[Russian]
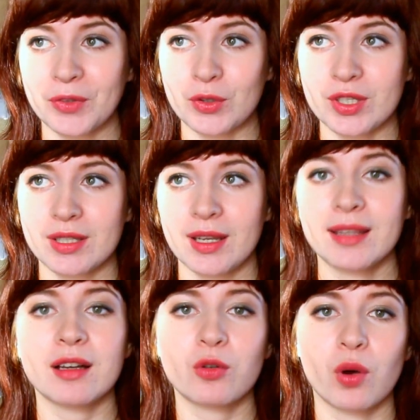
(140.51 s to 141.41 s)
То есть
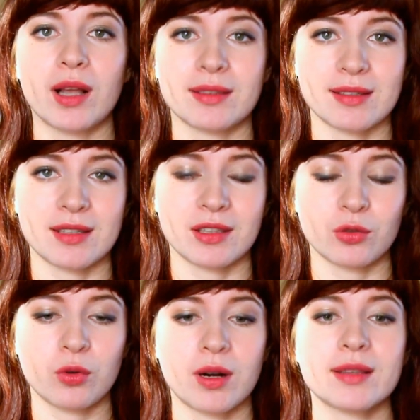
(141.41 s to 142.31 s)
это аккуратность, это
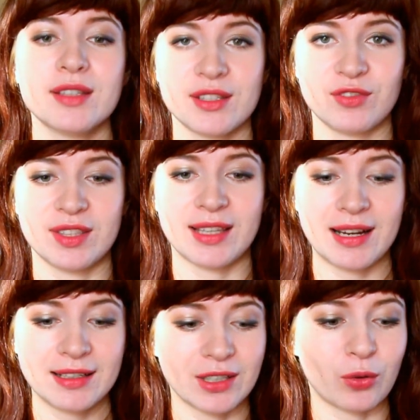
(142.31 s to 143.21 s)
аккуратность в
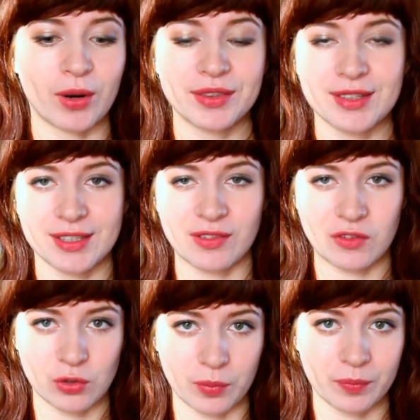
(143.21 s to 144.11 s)
деталях, аккуратность во
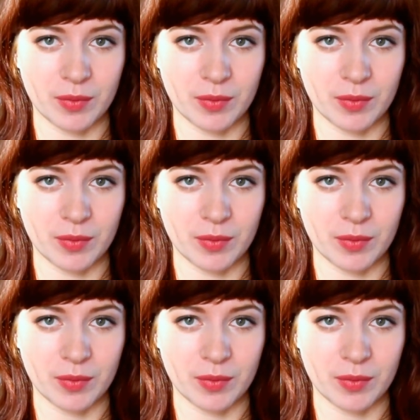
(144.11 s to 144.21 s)
всем.